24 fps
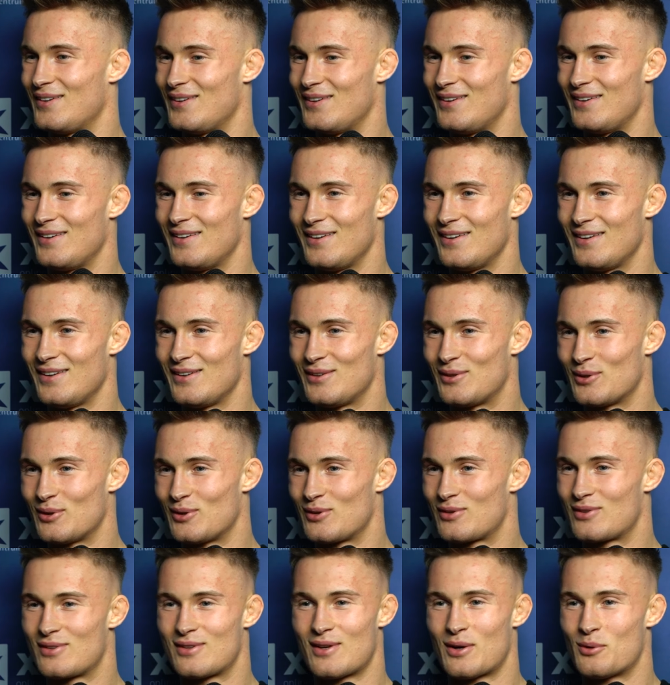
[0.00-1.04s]
I to
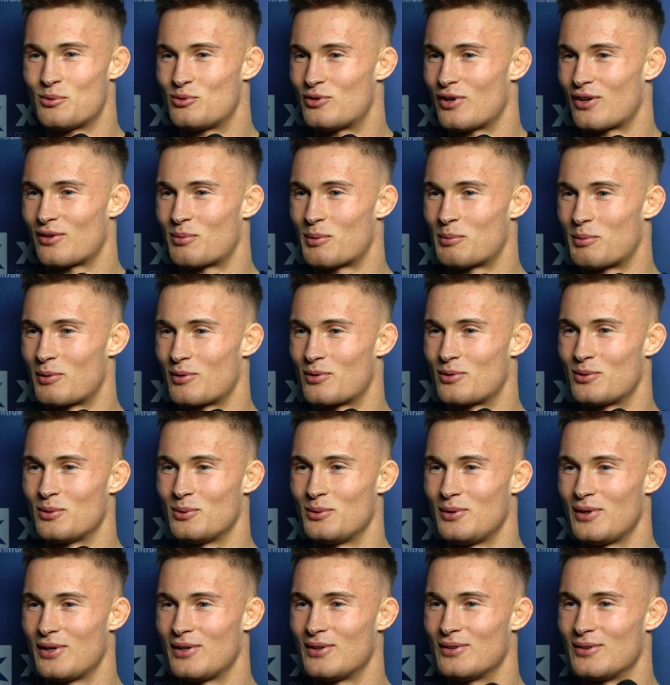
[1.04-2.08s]
jest cały czas po prostu u
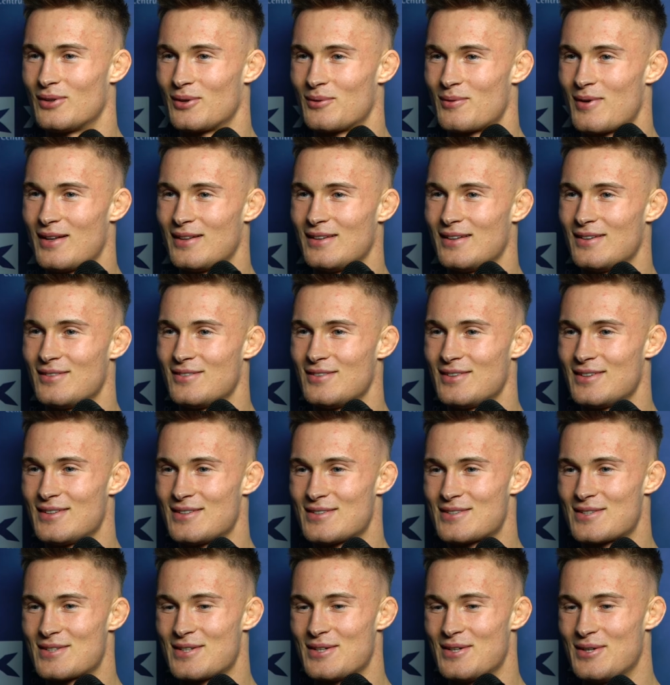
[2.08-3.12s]
niego normalne,
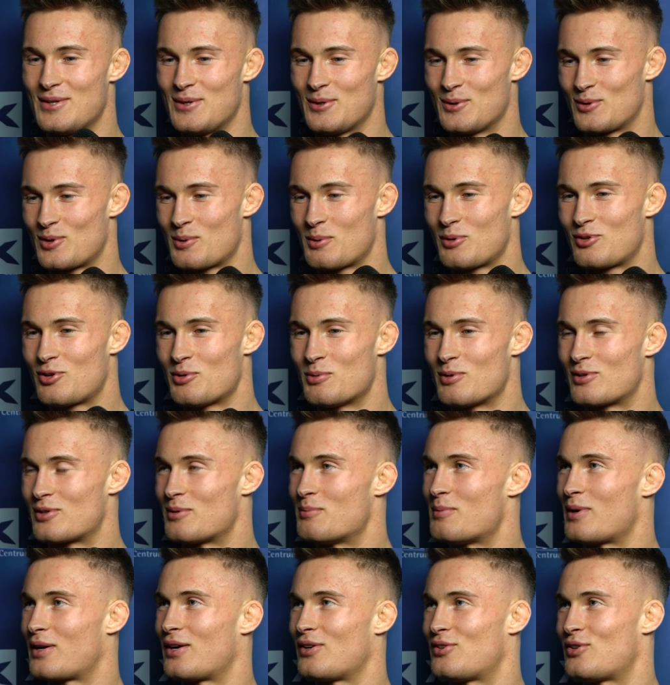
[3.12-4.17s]
więc zobaczymy.
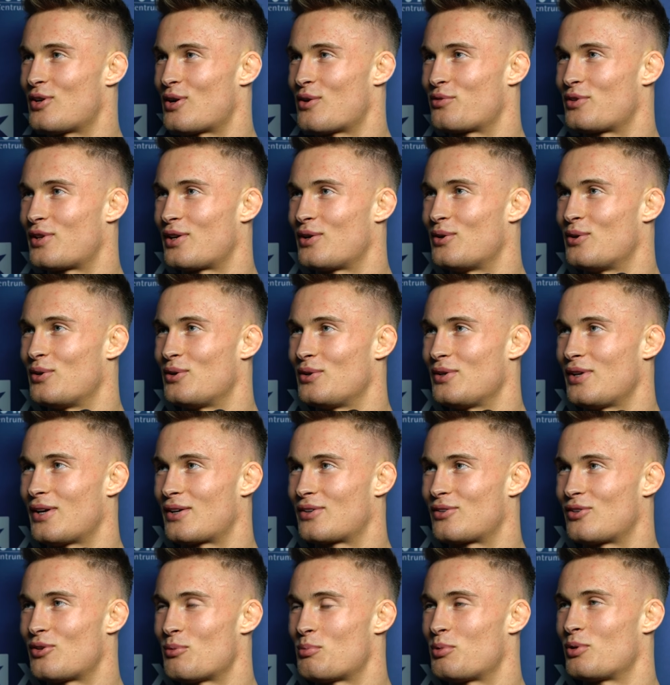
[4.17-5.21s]
Jestem mega ciekaw tego, jak
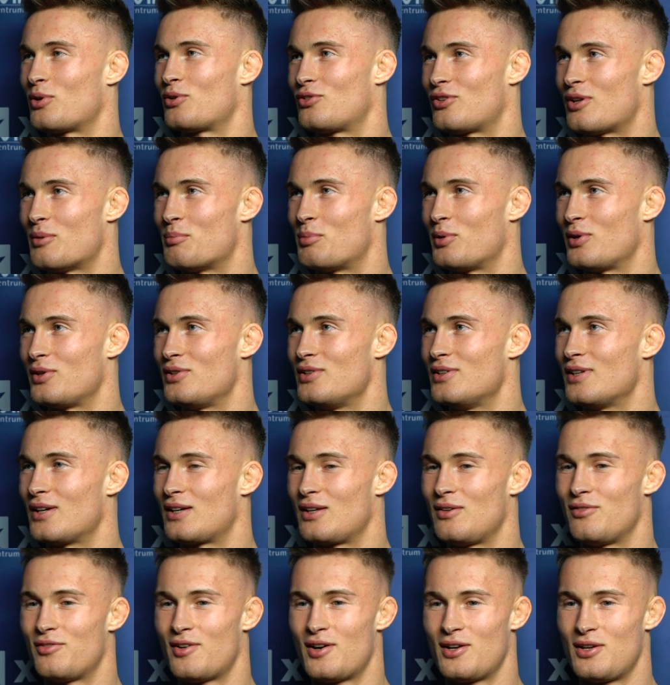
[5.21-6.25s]
się potoczy ten
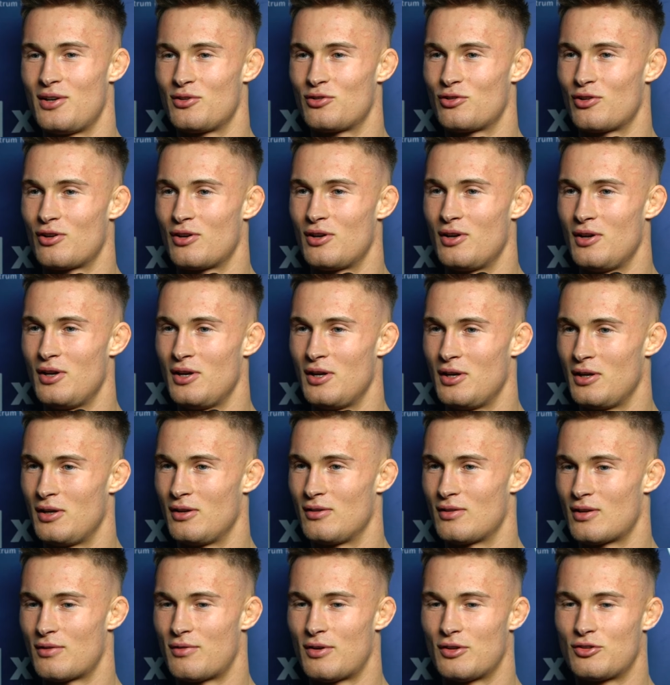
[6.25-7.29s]
pojedynek. I fajnie, że
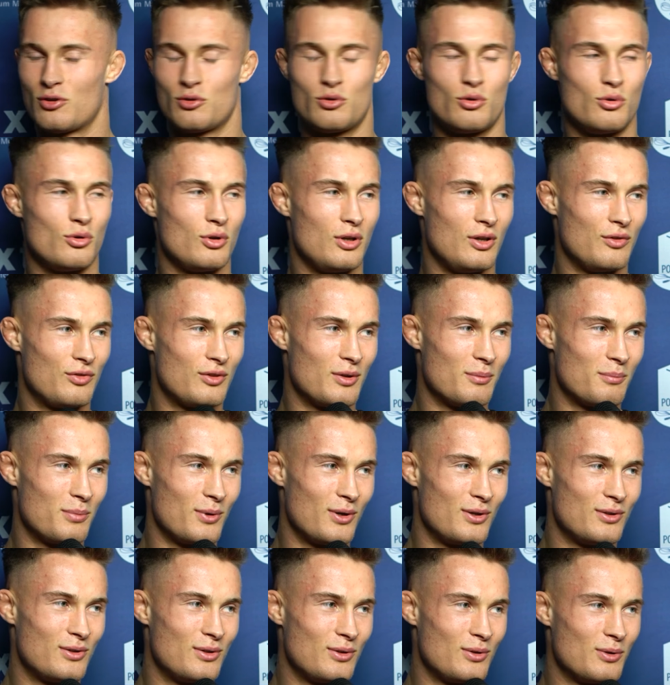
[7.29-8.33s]
zawalczę drugi w tym
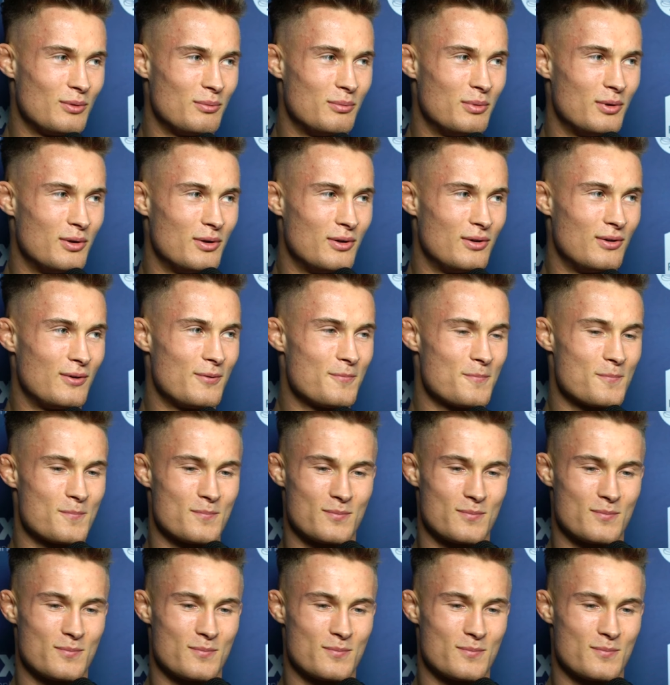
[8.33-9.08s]
pojedynku, bo